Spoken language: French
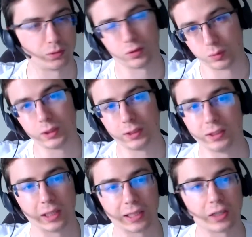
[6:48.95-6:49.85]
Parce que
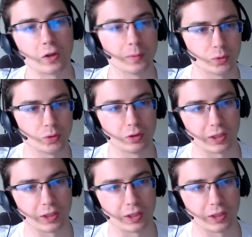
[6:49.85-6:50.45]
oui, ils attaquent quand même ceux de